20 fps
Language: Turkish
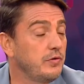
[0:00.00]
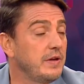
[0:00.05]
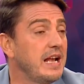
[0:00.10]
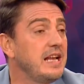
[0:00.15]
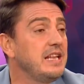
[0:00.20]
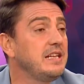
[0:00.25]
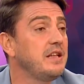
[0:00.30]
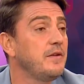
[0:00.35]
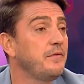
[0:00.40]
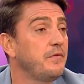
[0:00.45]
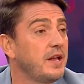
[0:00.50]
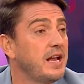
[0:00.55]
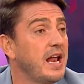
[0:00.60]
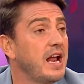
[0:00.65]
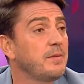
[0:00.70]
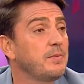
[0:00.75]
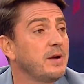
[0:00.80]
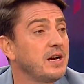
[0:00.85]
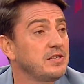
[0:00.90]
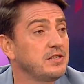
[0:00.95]
özellikle
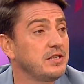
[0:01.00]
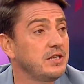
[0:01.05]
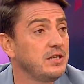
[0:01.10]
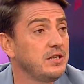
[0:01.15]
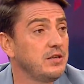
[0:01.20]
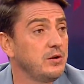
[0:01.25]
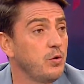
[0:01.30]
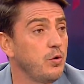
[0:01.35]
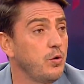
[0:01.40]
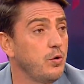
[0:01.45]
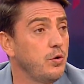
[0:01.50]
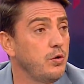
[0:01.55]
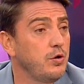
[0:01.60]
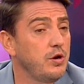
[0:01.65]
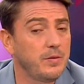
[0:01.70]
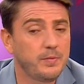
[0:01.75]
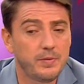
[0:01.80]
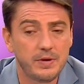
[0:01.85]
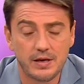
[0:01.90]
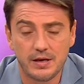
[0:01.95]
Fenerbahçe'nin
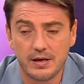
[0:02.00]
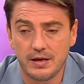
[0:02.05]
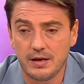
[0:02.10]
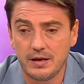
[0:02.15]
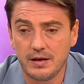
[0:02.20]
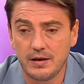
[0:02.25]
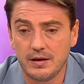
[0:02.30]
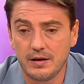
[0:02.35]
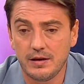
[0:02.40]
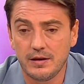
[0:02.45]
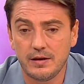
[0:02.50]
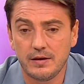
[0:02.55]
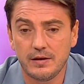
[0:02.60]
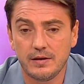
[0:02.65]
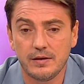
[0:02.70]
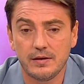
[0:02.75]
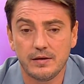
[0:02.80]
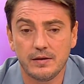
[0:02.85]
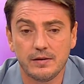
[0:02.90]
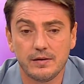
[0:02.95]
öyle bir
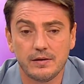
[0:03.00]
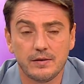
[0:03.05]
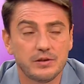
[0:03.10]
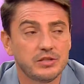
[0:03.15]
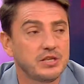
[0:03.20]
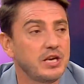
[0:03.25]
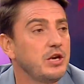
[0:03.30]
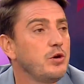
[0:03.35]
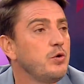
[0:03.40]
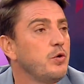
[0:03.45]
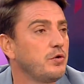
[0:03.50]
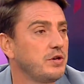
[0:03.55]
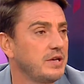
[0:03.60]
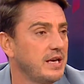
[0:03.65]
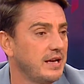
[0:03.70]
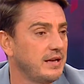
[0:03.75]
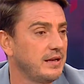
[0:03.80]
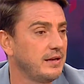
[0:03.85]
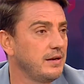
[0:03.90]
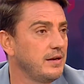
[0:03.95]
e, şeyi
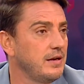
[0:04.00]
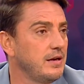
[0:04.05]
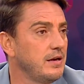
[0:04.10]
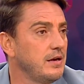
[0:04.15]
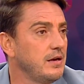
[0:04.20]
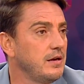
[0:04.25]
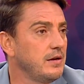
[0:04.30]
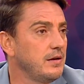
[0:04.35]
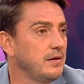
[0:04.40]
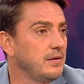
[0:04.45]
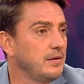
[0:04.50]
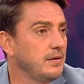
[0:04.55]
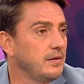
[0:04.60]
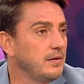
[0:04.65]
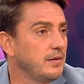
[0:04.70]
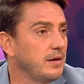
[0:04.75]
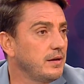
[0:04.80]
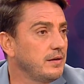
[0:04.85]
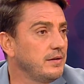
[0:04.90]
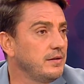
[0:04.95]
yok yani.
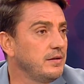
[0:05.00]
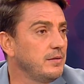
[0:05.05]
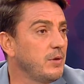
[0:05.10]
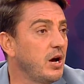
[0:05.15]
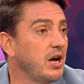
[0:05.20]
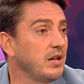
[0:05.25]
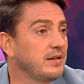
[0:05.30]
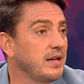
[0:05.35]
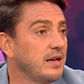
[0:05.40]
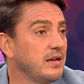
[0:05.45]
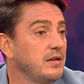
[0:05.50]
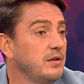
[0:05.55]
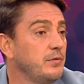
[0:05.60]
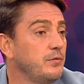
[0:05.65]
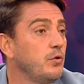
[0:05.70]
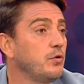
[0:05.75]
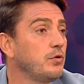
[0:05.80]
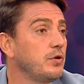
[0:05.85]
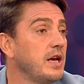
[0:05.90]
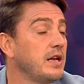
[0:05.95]
Anladın mı?
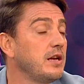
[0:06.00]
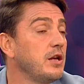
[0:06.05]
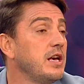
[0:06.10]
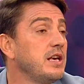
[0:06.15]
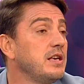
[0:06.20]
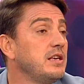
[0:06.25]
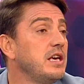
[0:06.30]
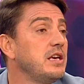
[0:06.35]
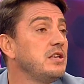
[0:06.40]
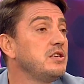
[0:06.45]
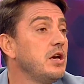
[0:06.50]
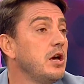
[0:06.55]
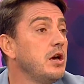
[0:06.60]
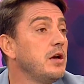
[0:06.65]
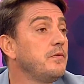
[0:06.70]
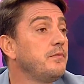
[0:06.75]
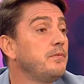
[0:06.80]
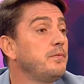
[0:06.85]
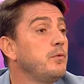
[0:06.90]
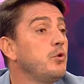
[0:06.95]
alternatif yok. Yani o zaman değil,
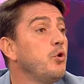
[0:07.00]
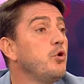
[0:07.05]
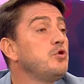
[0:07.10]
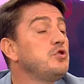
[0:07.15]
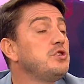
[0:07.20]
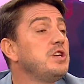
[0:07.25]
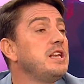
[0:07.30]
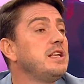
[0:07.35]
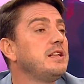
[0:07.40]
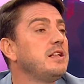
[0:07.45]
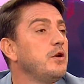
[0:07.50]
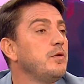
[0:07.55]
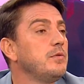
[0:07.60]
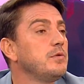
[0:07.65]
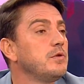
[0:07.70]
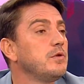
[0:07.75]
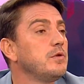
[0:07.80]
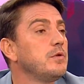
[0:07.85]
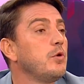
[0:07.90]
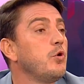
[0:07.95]
öncelik Fenerbahçe'de
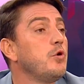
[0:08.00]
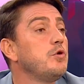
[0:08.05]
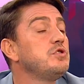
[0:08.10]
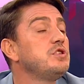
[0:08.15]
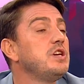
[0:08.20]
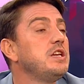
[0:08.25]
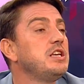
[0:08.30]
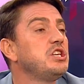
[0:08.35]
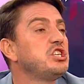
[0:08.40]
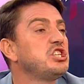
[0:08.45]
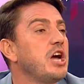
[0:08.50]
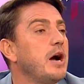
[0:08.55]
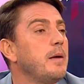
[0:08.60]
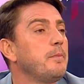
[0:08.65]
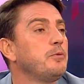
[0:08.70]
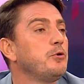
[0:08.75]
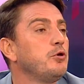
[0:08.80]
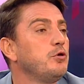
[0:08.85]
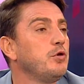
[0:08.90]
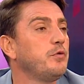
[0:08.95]
stoper. Öncelik, öncelik
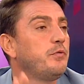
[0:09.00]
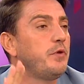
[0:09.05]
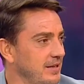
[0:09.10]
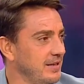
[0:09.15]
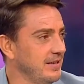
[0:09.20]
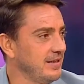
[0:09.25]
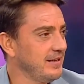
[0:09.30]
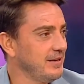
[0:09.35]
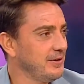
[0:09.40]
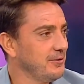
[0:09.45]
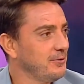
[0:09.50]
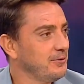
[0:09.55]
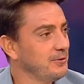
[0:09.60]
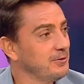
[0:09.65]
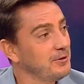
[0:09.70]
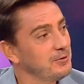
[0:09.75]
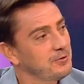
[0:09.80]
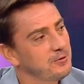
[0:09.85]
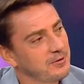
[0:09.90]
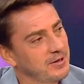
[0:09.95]
geçen sene. Evet.
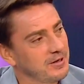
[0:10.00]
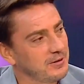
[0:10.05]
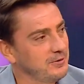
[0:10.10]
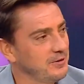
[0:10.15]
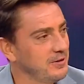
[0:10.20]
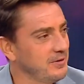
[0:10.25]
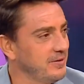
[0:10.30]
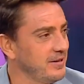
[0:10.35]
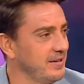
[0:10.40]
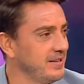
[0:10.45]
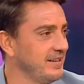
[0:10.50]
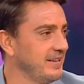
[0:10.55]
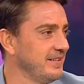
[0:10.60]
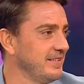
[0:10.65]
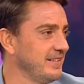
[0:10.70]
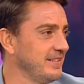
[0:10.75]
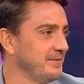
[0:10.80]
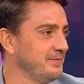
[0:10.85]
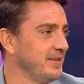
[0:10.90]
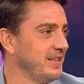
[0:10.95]
O da Gökhan Töre var ya
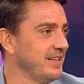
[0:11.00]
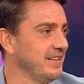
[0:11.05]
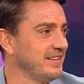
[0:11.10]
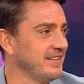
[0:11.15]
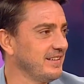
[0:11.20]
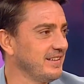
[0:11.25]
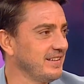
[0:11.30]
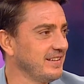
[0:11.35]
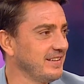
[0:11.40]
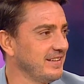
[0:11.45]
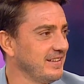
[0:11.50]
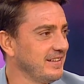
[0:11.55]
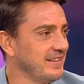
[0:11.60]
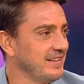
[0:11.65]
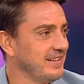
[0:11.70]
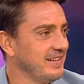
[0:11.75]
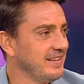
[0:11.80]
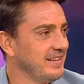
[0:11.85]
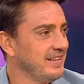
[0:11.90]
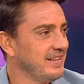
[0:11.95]
Malatya'daki.
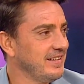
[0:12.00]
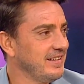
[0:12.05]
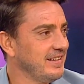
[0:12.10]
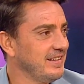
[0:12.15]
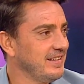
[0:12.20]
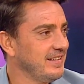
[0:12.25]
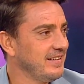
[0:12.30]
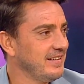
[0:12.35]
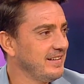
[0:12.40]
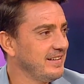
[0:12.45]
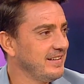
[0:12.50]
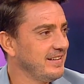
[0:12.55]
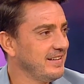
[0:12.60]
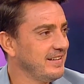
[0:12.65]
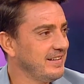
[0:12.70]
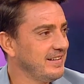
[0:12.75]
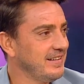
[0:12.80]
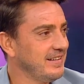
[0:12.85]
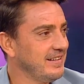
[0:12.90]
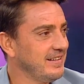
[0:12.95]

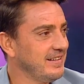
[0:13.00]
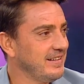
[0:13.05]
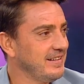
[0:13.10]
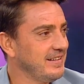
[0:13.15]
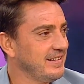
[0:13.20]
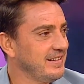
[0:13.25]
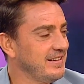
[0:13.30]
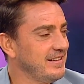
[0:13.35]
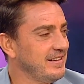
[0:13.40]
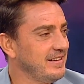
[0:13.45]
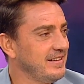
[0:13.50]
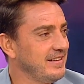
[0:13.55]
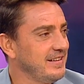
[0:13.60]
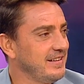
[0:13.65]
Anlamadım ben.